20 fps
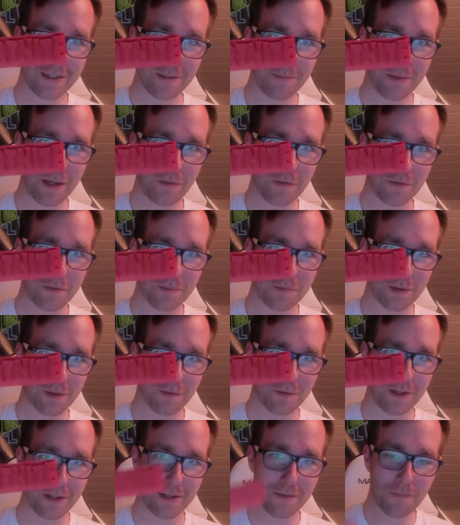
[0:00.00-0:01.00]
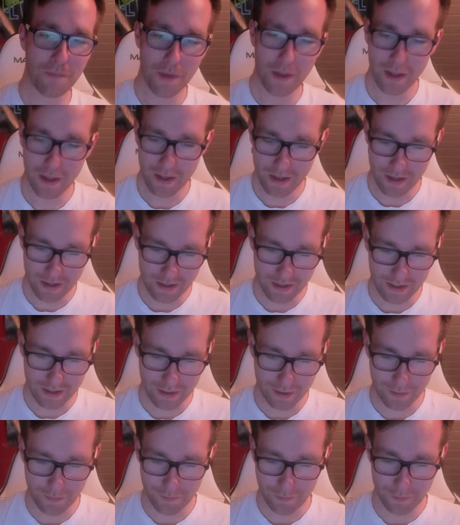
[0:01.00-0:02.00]
im Livestream drauf an,
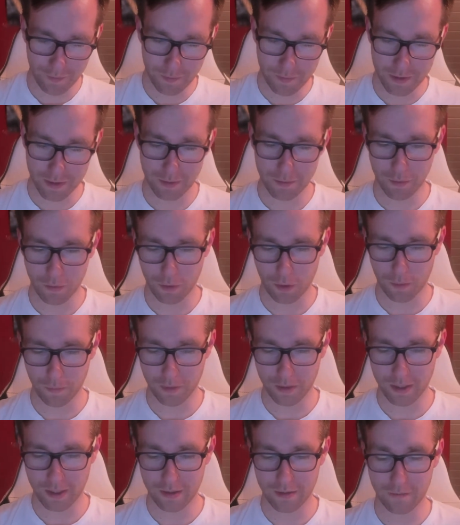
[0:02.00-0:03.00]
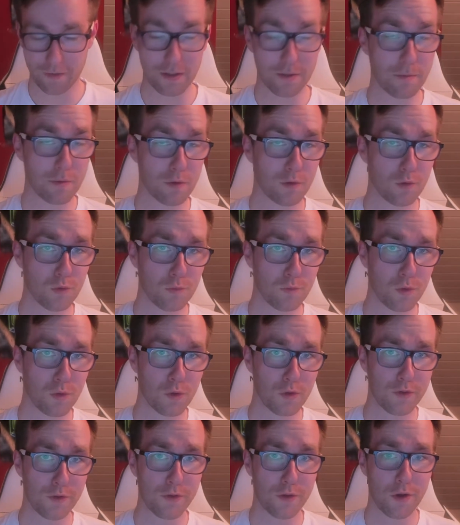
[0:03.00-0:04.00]
ähm, wie man die bekommen kann, was man tun
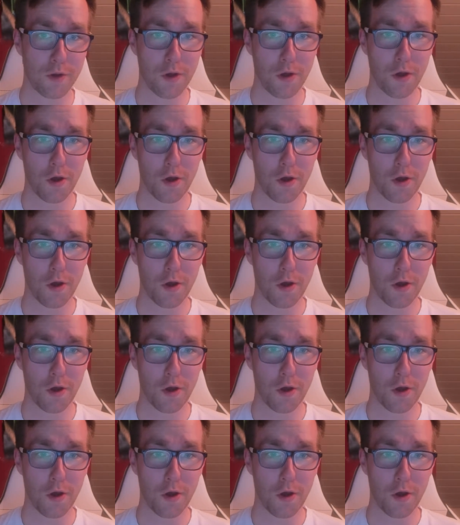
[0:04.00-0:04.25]
muss.